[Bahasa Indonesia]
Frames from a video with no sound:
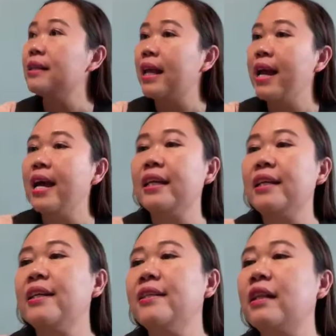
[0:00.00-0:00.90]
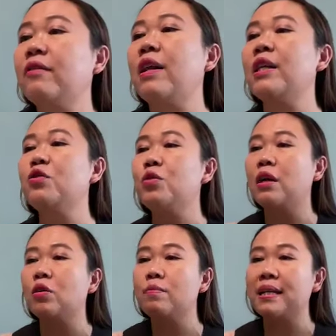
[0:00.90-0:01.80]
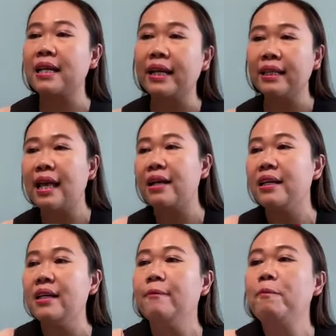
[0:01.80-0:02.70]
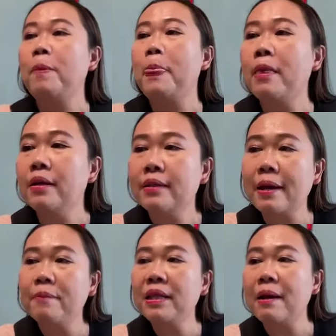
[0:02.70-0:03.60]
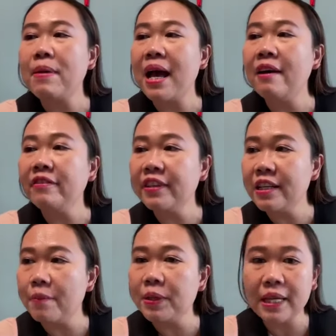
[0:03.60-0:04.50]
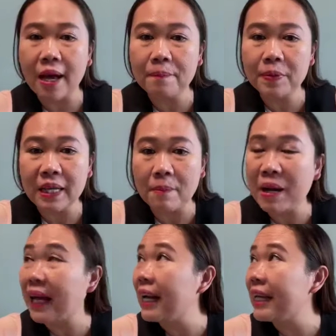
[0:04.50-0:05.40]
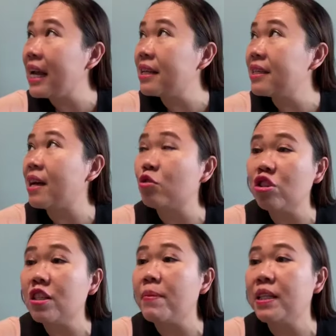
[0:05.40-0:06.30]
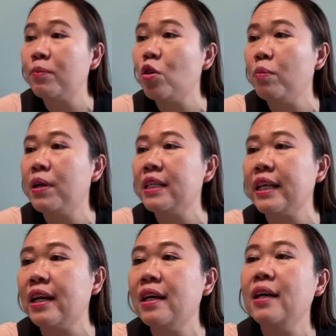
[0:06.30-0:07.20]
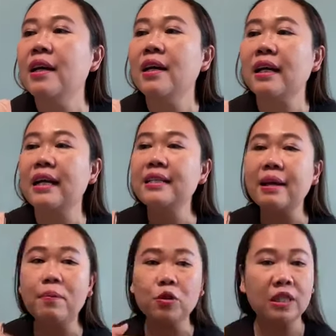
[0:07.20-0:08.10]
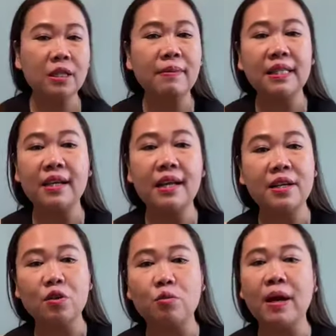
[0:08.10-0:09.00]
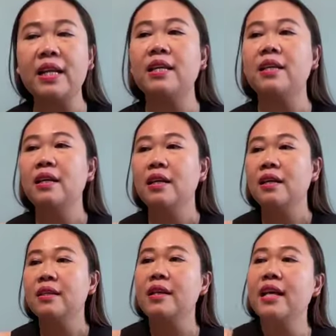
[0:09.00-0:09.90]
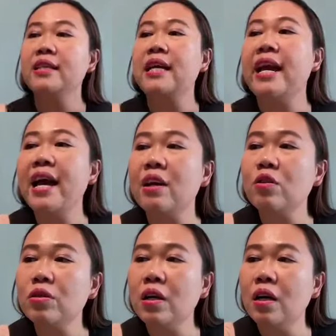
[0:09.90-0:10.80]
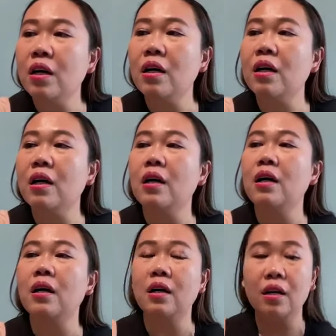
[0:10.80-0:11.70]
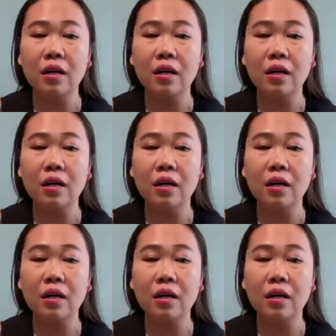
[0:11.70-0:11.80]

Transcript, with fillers: saya hari ini jadwalnya juga ke rumah sakit lagi. Saya minta maaf tidak bisa bersama kalian seharusnya sampai jam 12 ya. Karena saya posisi masih ada di rumah nih. Jadi saya harus uh,